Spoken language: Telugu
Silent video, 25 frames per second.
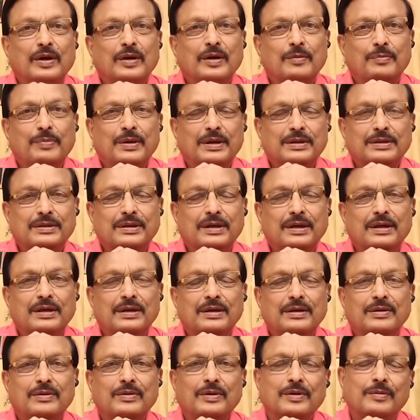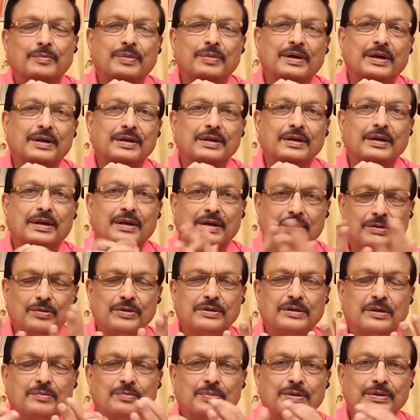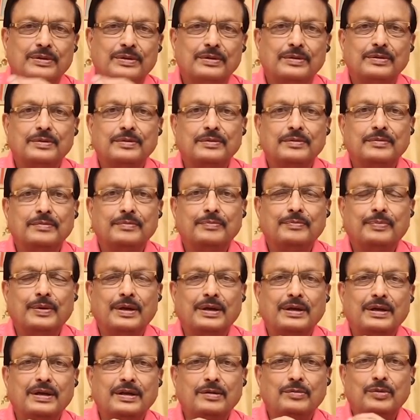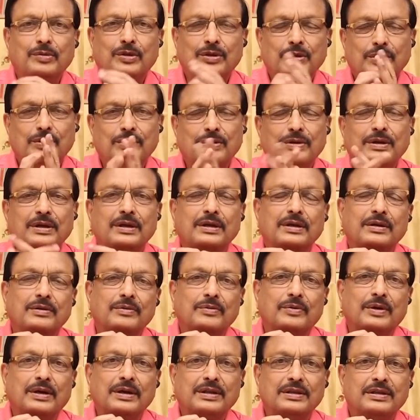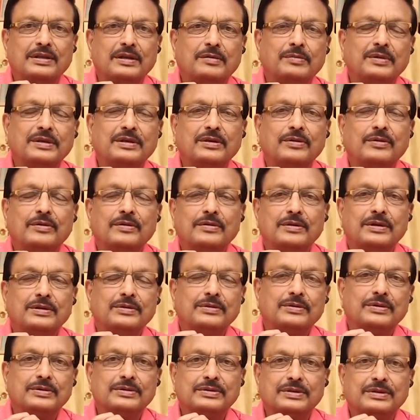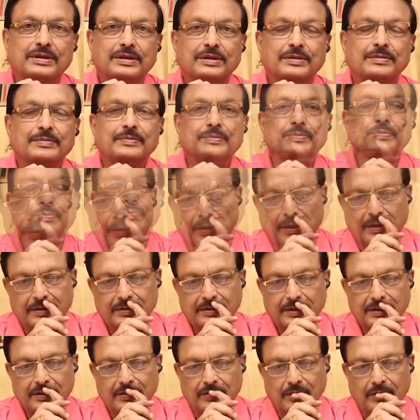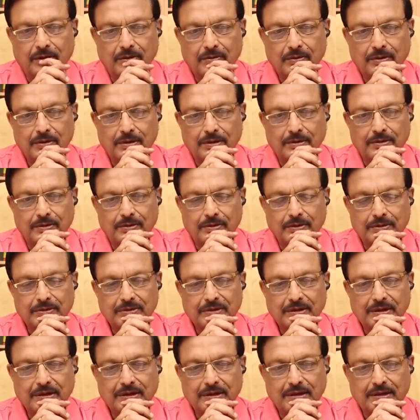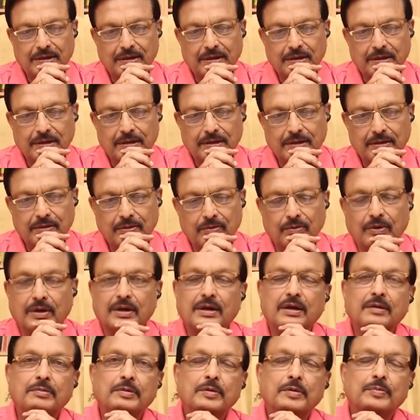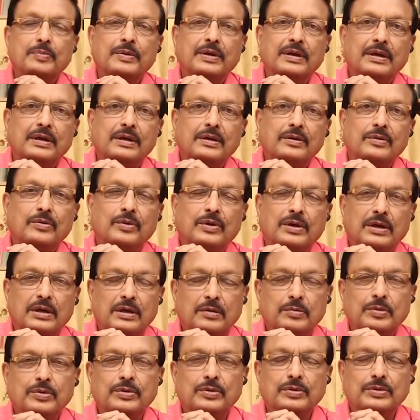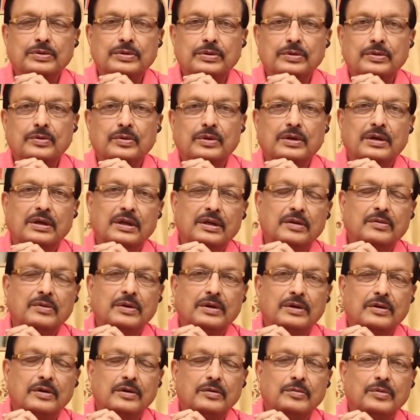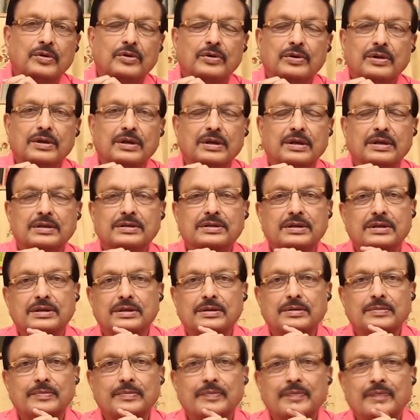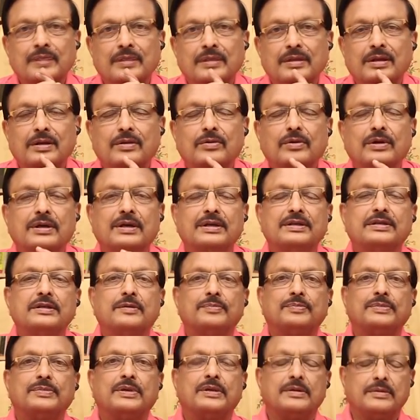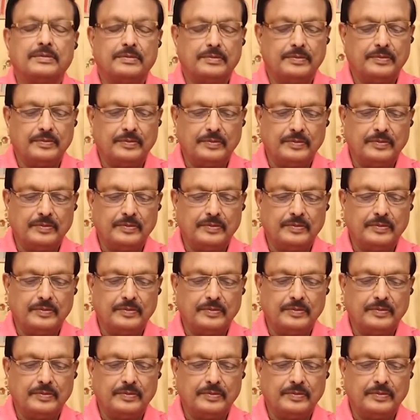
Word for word: ఒక భర్త ఒక భార్య అంటే ఒక దంపతులు పెళ్ళైన మొదట్లోనే వాళ్ళిద్దరి మధ్య గొడవలు ఎందుకు వస్తాయి అసలు ఈ గొడవలు ఎందుకు వస్తాయి అంటే ఒకళ్ళ అభిప్రాయాలు ఒకళ్ళ అభిరుచులు ఒకళ్ళ అలవాట్లు మరొకరిని నచ్చక దీనికి ఒక కథ చెప్తాను